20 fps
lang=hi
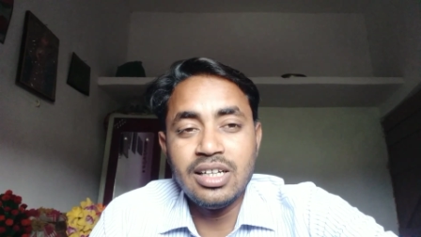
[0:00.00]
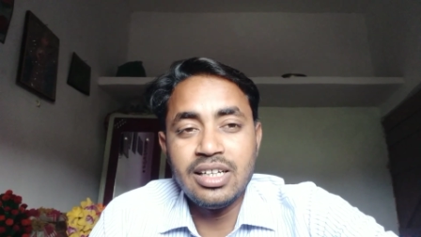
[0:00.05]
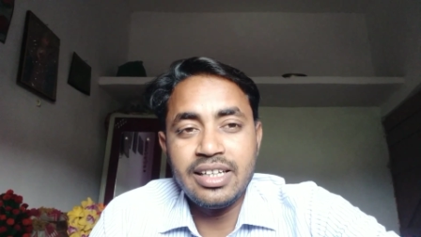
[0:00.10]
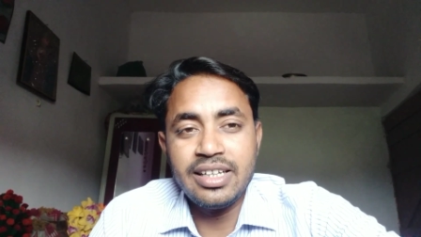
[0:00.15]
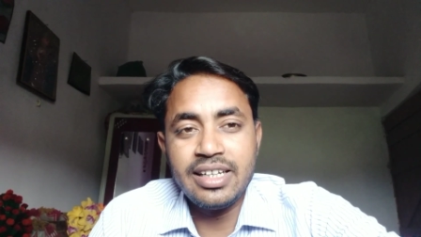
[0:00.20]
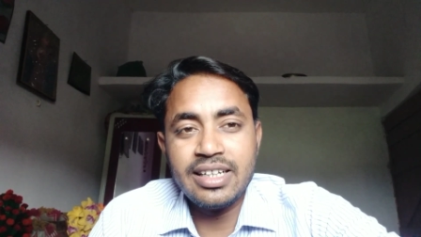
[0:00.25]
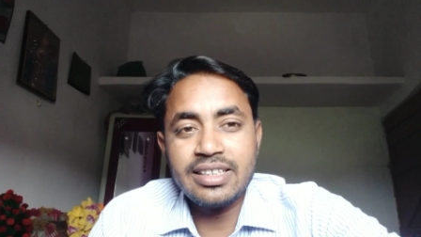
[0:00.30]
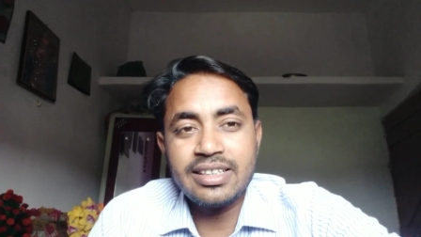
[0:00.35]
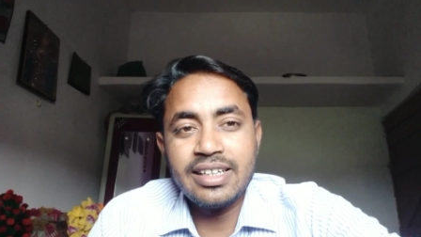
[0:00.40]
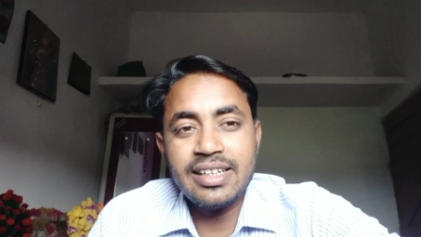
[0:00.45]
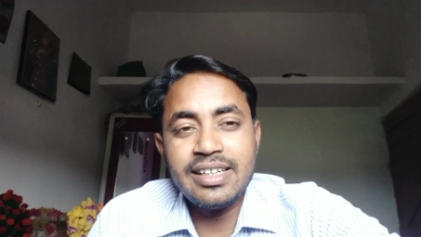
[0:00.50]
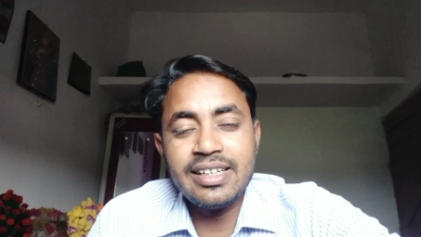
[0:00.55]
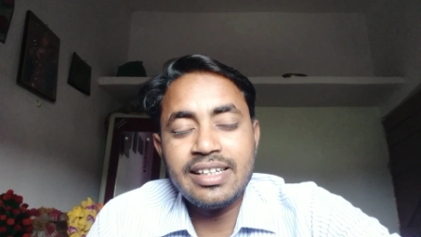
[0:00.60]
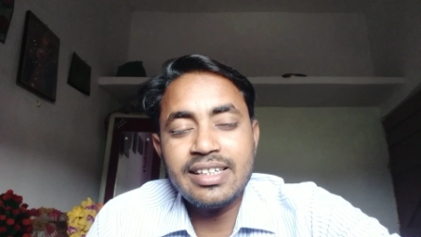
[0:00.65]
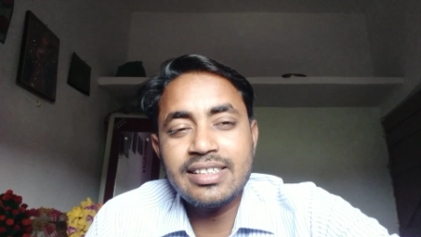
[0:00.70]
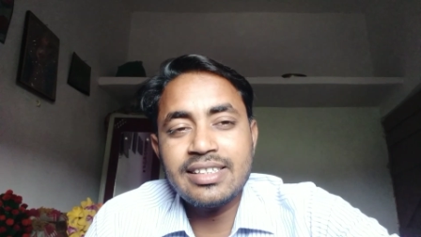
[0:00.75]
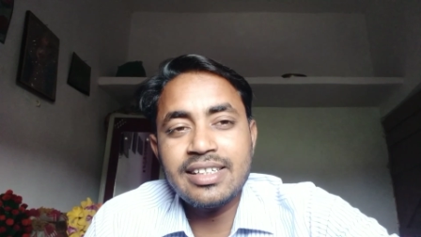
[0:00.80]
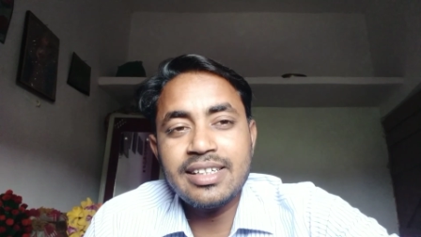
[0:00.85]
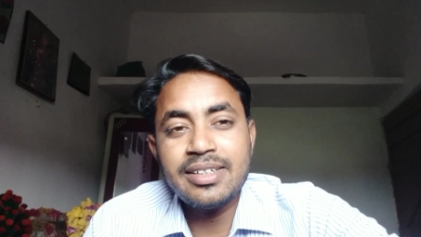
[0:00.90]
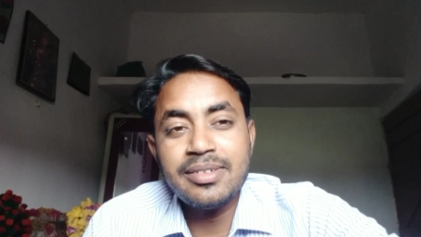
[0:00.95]
एक
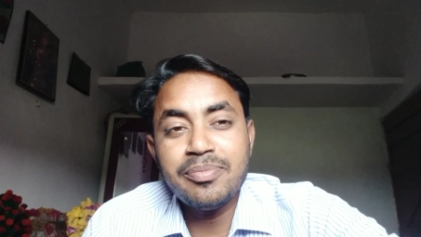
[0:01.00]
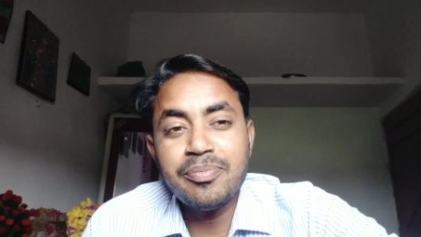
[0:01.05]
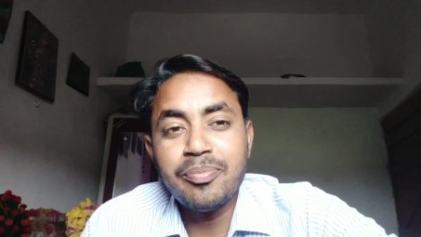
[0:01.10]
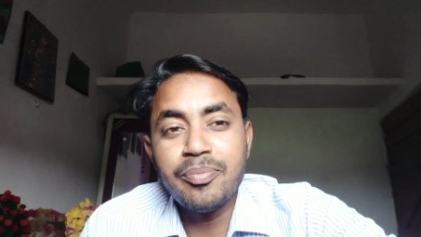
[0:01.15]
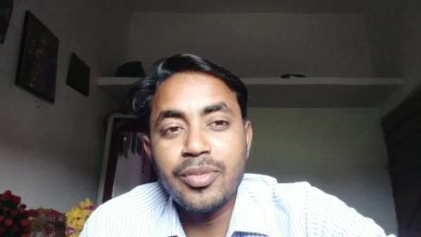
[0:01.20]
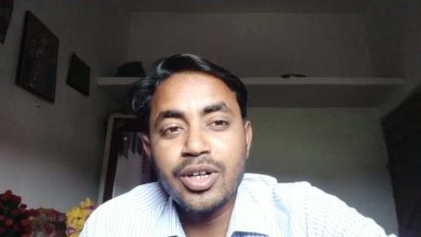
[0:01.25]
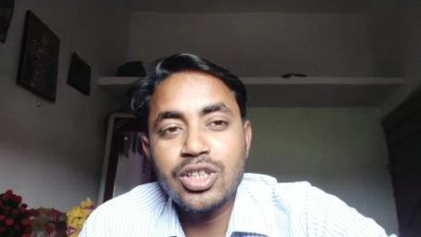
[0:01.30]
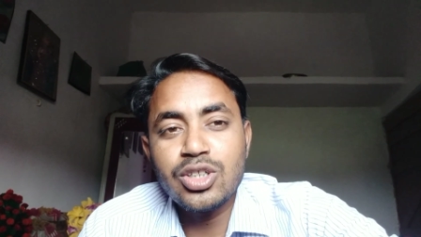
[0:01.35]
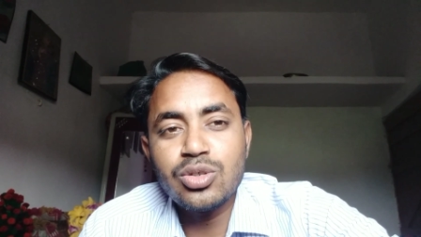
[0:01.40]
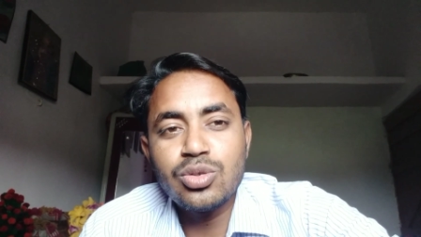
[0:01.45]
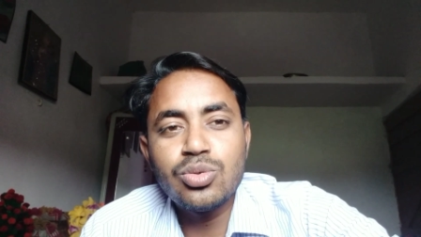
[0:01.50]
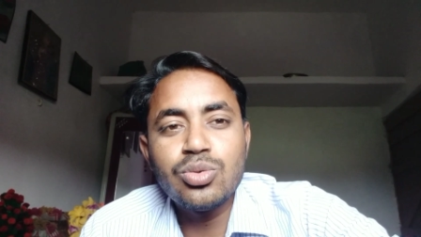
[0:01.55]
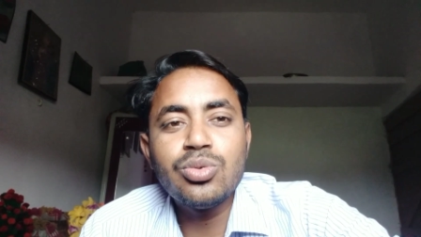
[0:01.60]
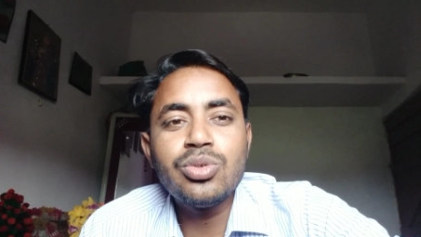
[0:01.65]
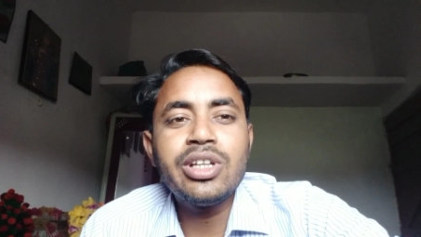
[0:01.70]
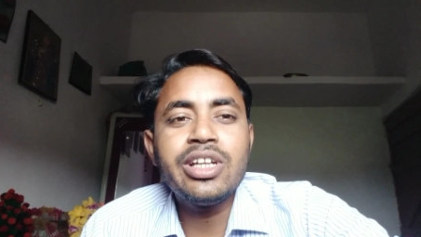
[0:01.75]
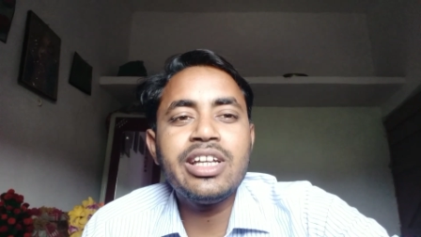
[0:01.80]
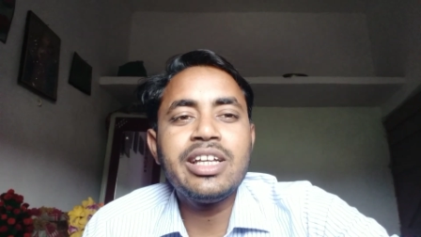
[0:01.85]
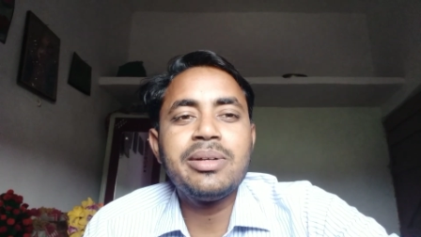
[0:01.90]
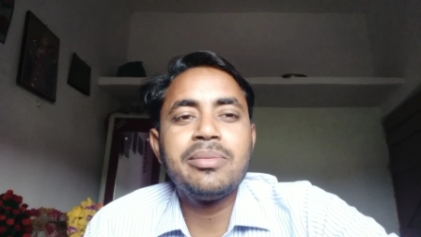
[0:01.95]
तरीके से
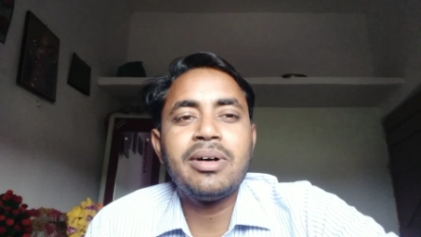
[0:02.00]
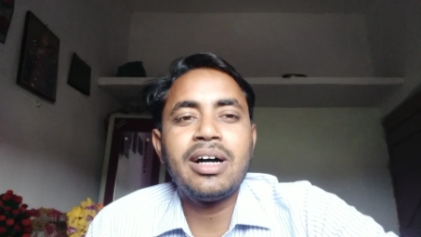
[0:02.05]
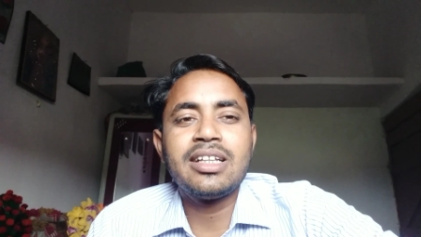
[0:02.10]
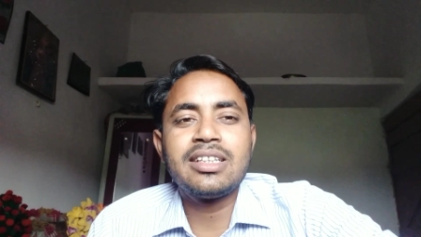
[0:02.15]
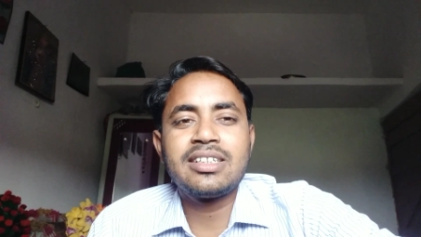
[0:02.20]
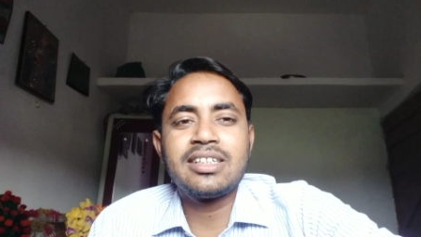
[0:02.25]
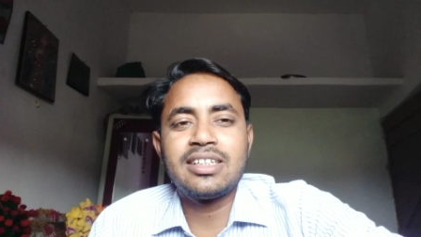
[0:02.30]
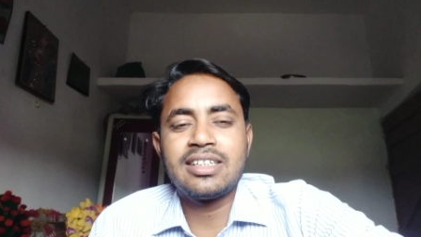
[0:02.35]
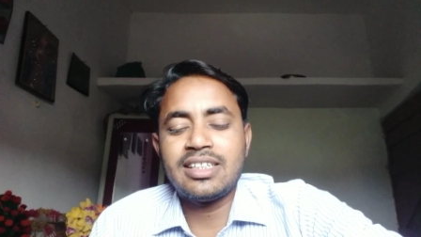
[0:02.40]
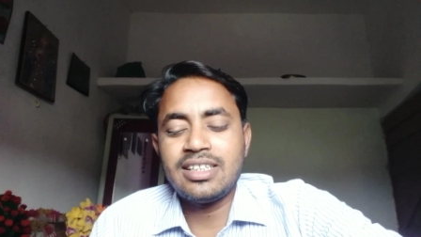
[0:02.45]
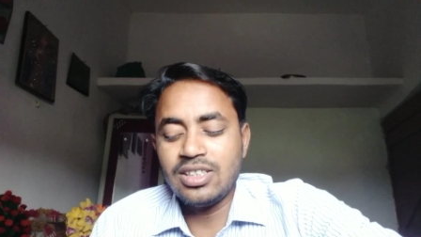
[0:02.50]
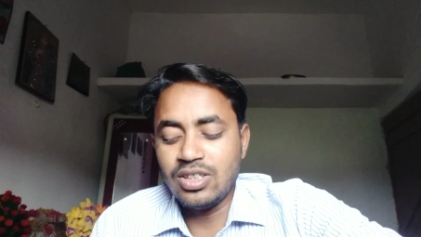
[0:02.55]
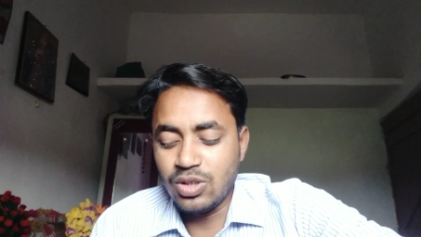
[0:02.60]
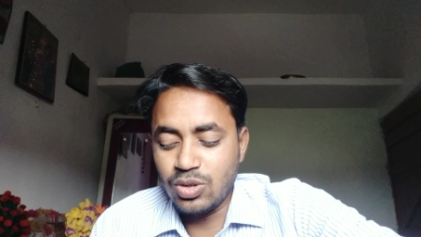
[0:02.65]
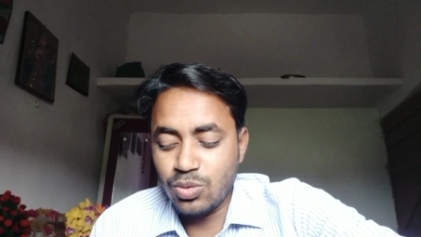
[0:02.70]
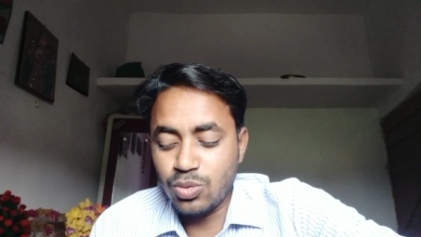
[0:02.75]
मजदूरी की बात करें